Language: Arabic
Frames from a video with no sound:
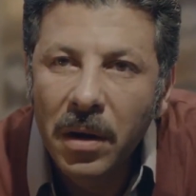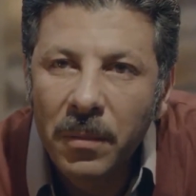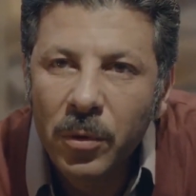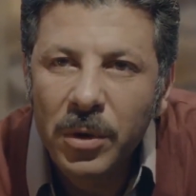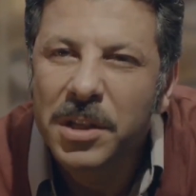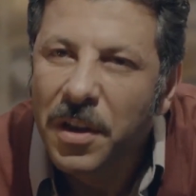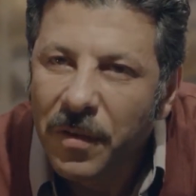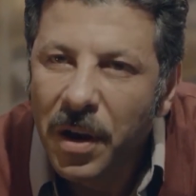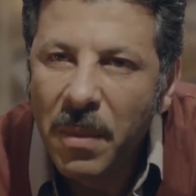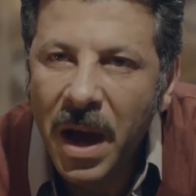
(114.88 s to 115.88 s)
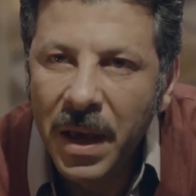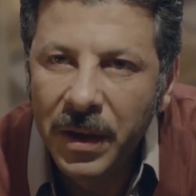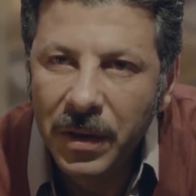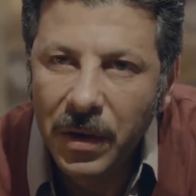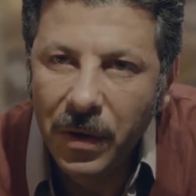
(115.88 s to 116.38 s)
كرم يونس يفرق معايا
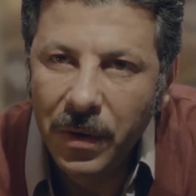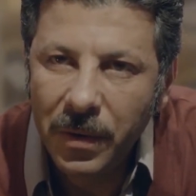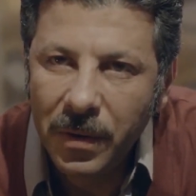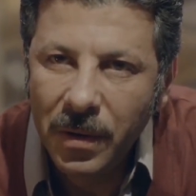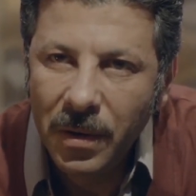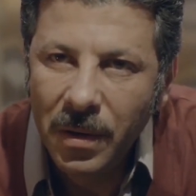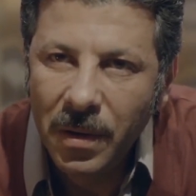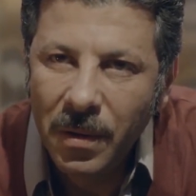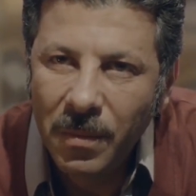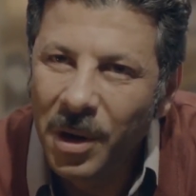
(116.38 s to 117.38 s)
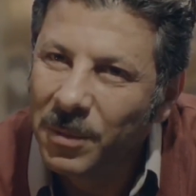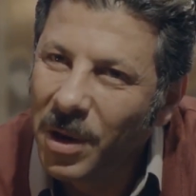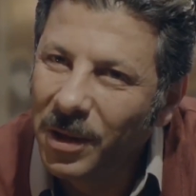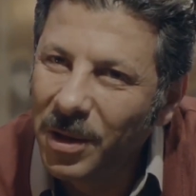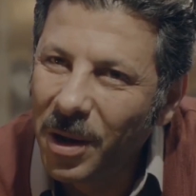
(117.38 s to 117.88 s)
كتير وانا مش
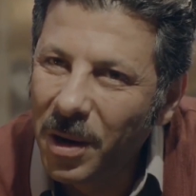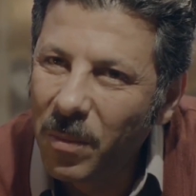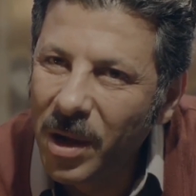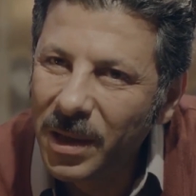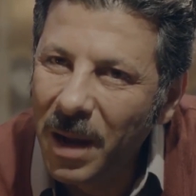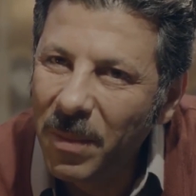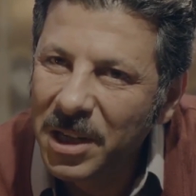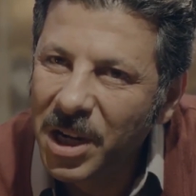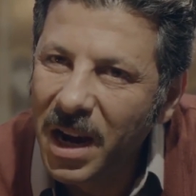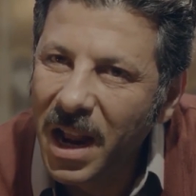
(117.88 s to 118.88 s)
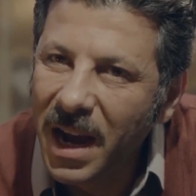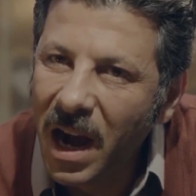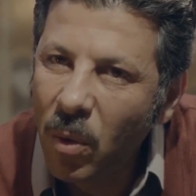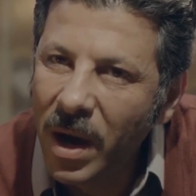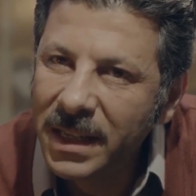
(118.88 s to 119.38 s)
هتدرب واتعب عشان
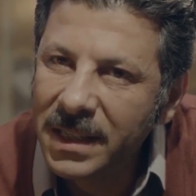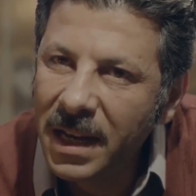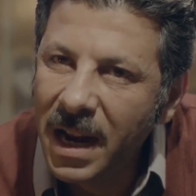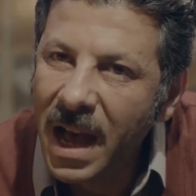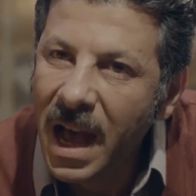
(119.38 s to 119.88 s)
انجح واحد سرق